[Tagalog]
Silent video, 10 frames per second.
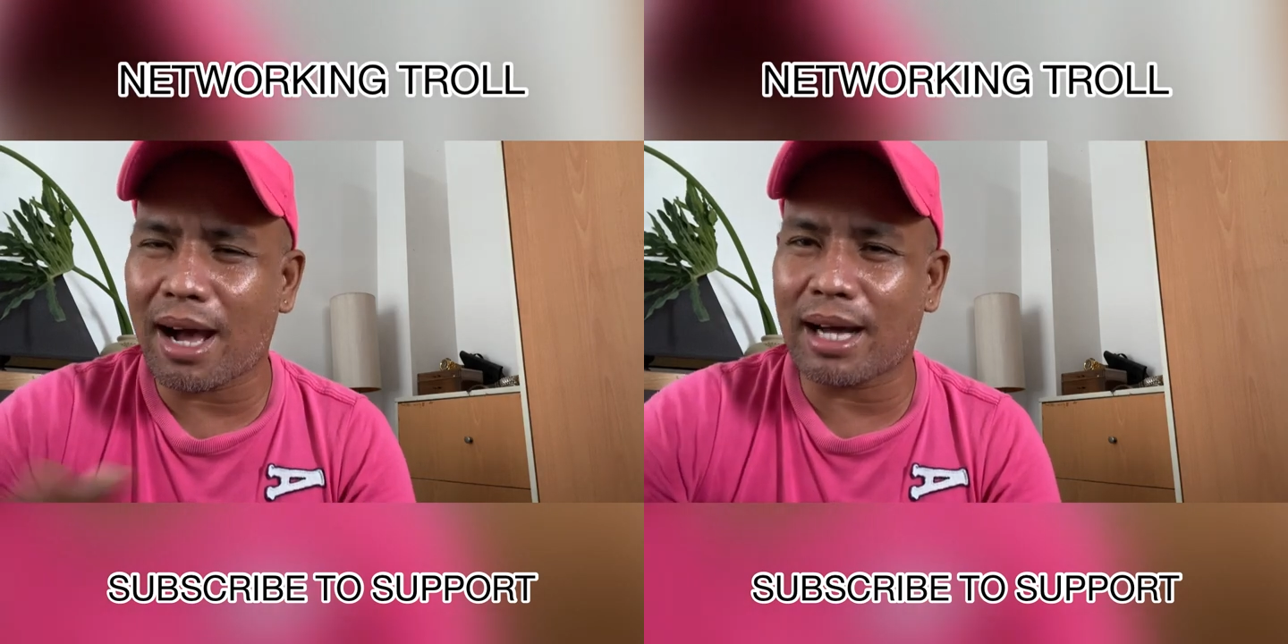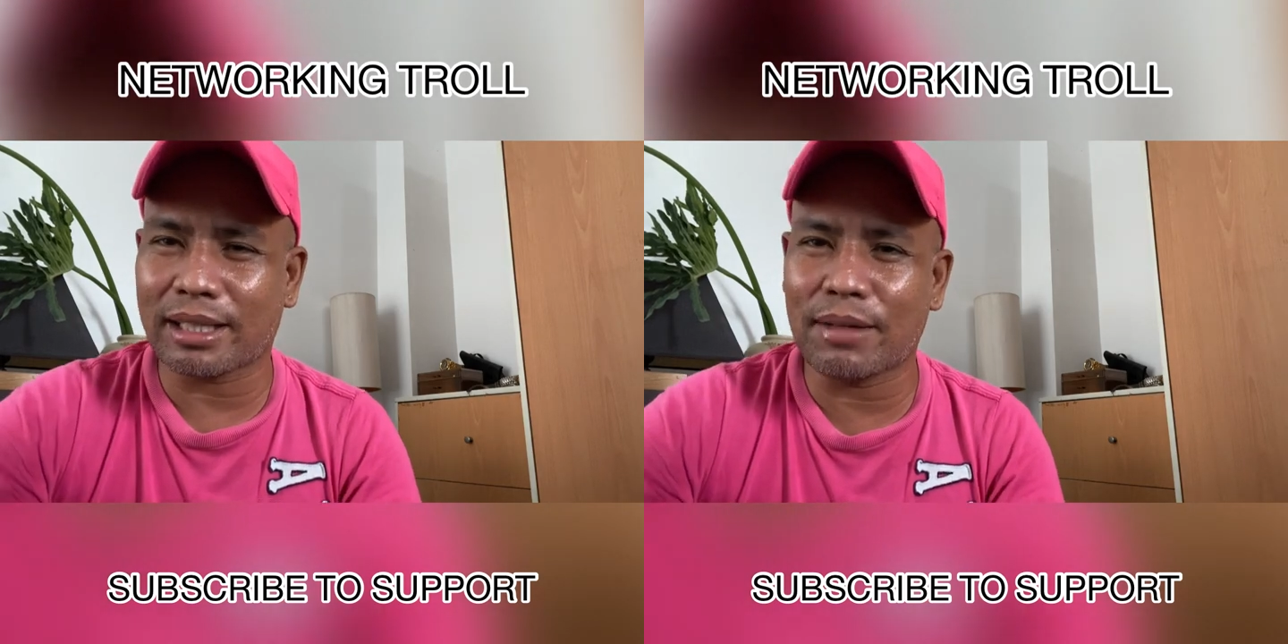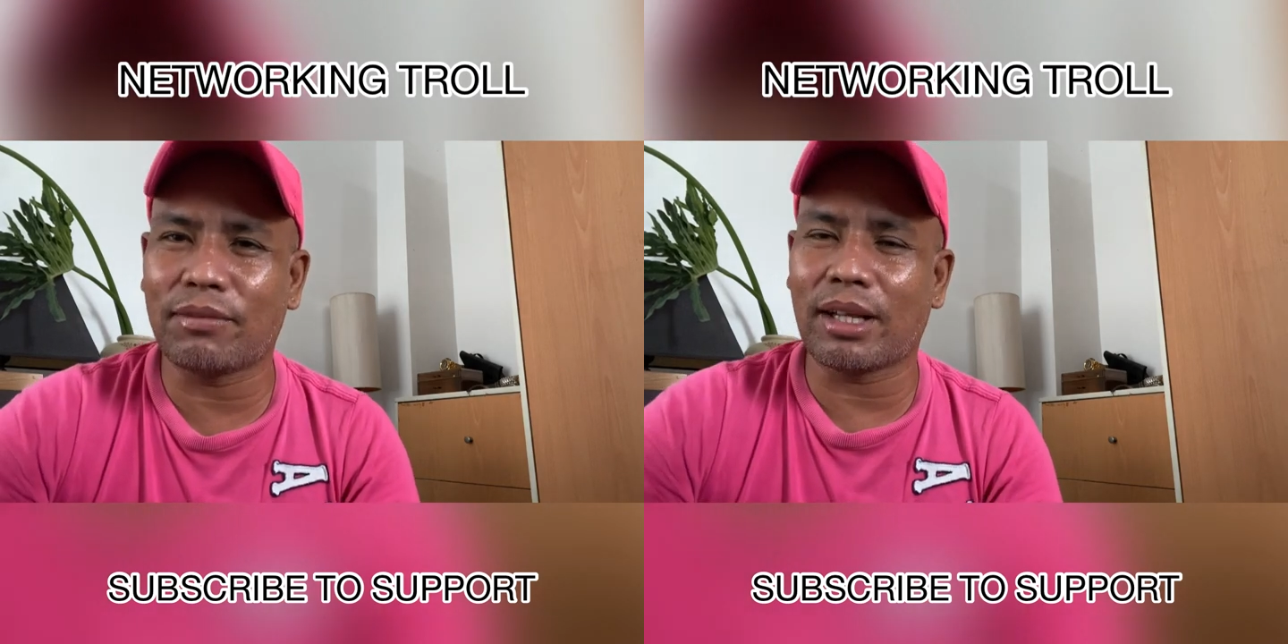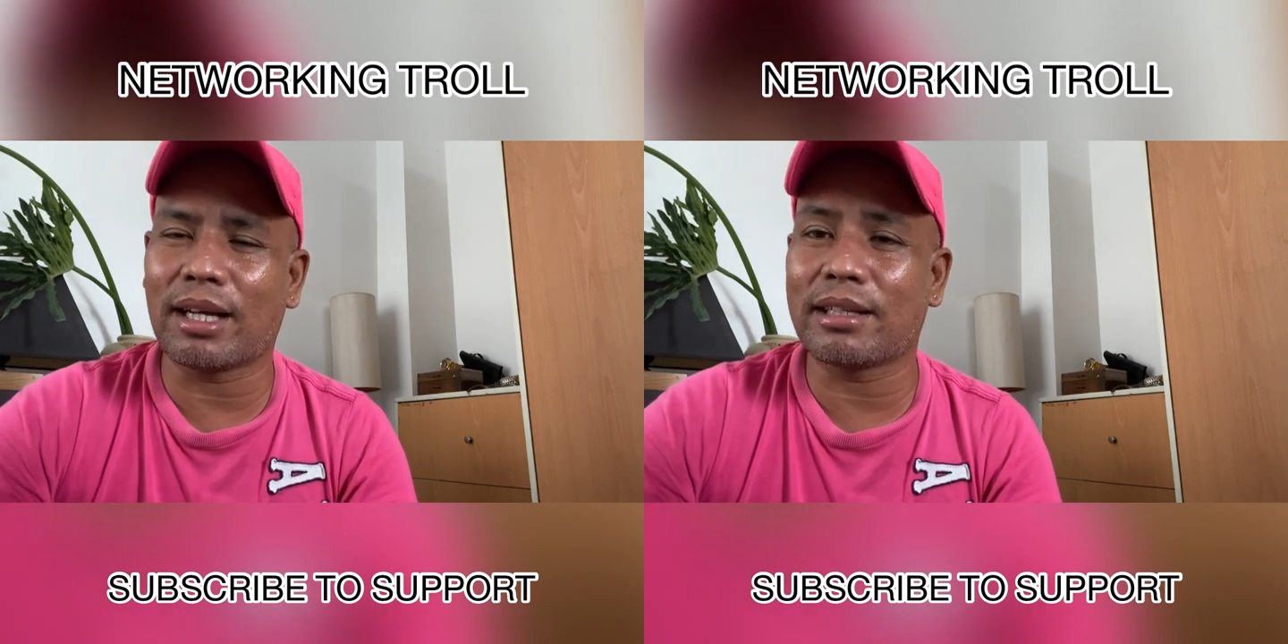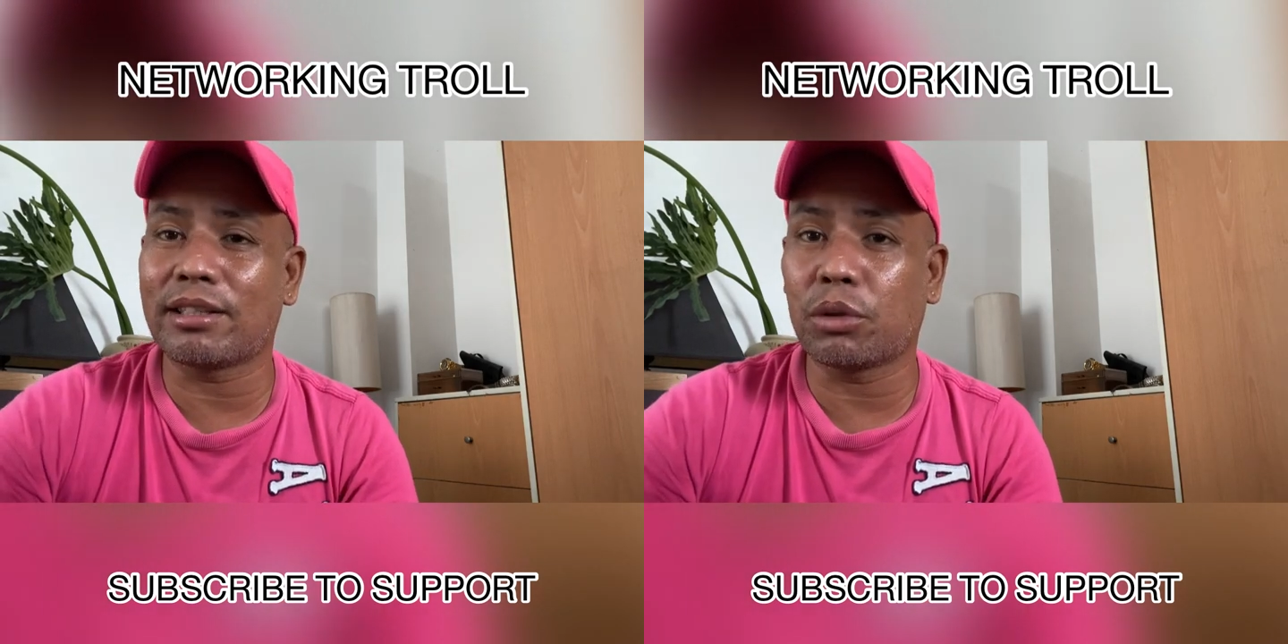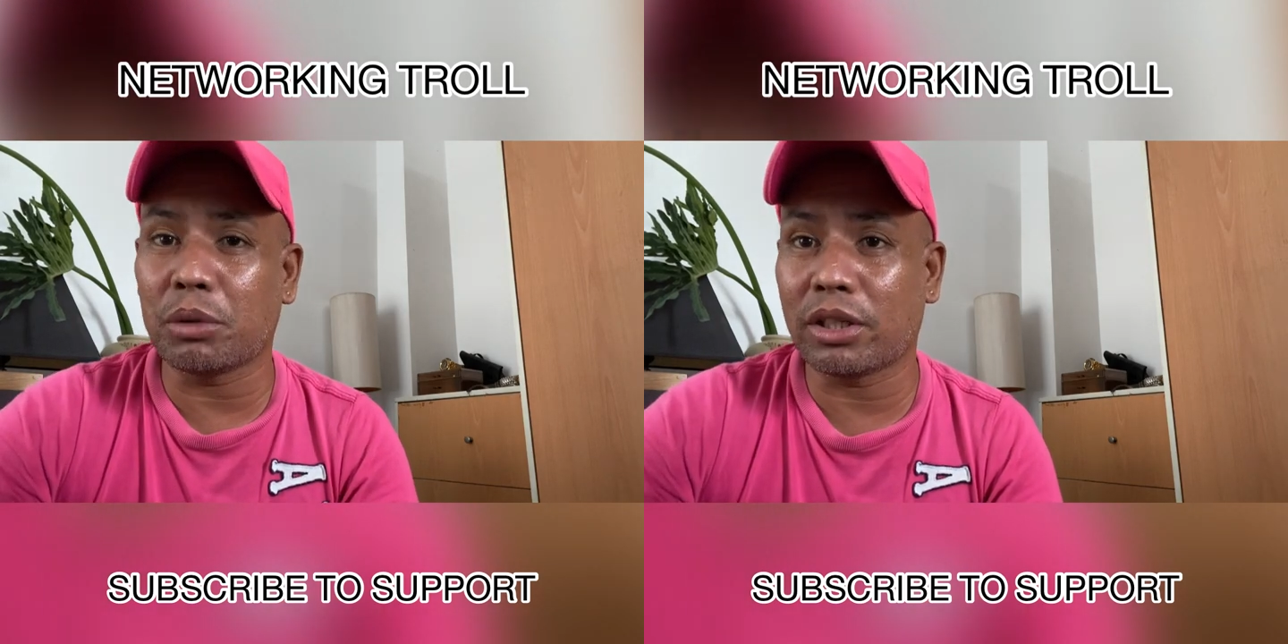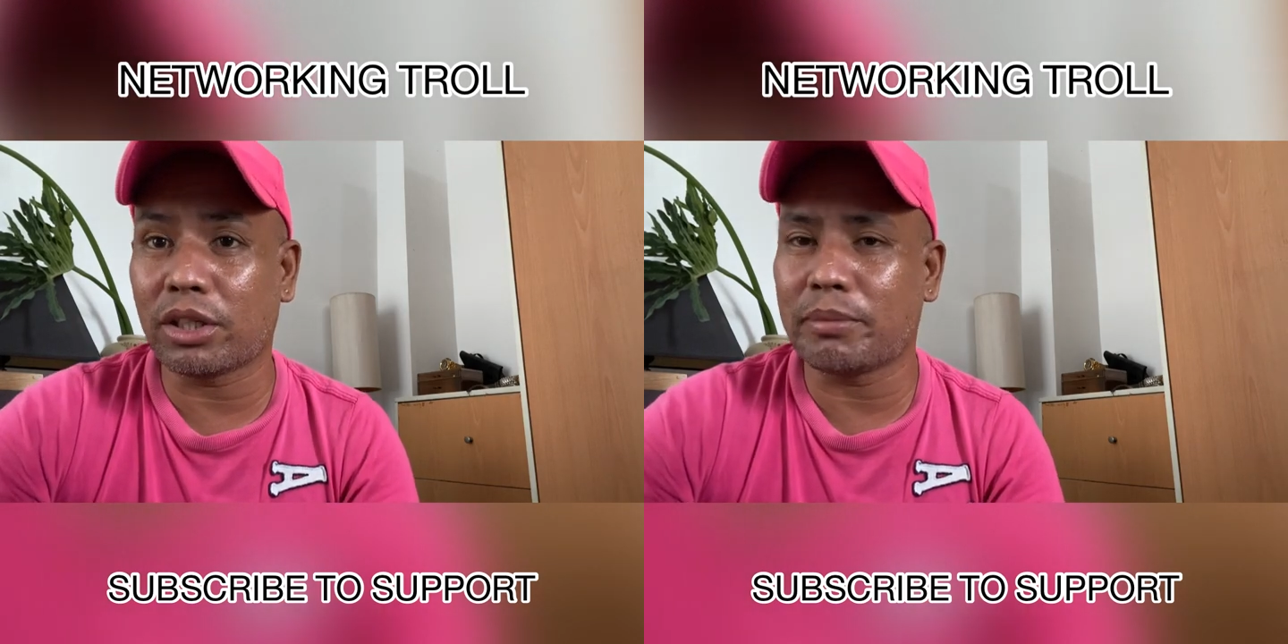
active talaga sa Twitter.